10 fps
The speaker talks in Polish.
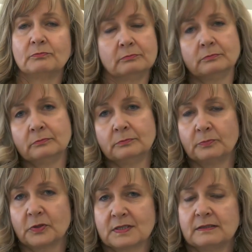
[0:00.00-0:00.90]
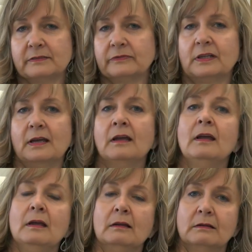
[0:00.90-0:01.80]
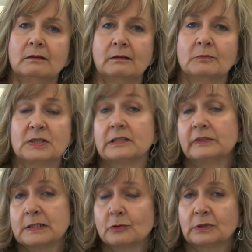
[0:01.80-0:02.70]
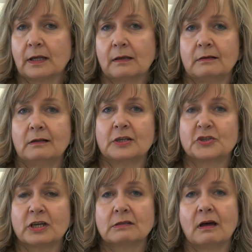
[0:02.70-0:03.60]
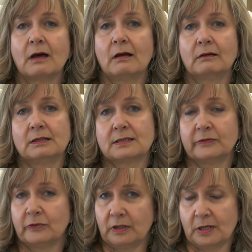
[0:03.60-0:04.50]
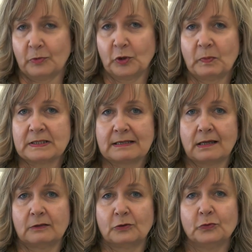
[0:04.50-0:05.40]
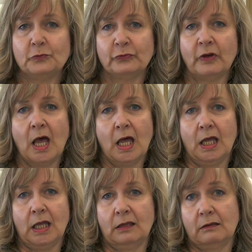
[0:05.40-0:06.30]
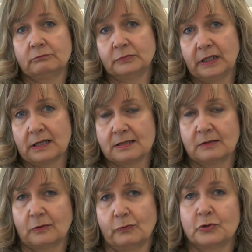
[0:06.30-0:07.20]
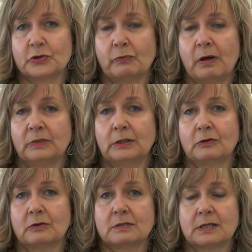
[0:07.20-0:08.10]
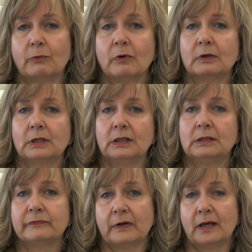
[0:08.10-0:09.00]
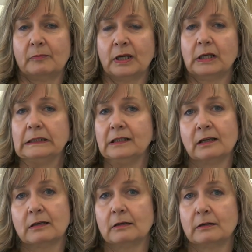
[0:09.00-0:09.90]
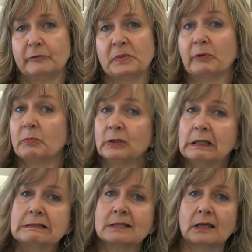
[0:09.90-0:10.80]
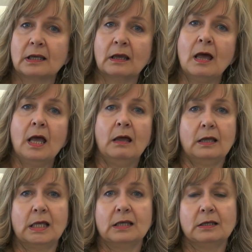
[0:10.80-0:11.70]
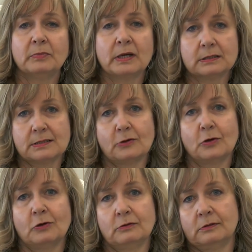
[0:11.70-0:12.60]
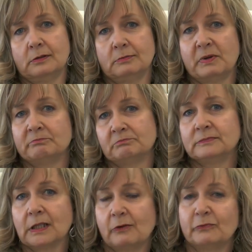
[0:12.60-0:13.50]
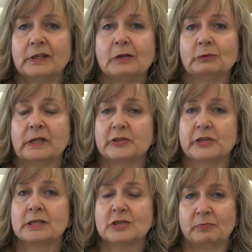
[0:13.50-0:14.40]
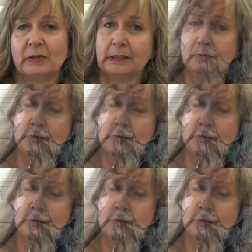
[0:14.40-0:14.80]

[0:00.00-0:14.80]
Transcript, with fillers: mm, pozytywne, pozytywny skutek leczenia i zadowolenie moich pacjentów. Teraz dołączyłam do załogi 2M Klinik w Białej Podlaskiej i bardzo mam taką wielką nadzieję, że będę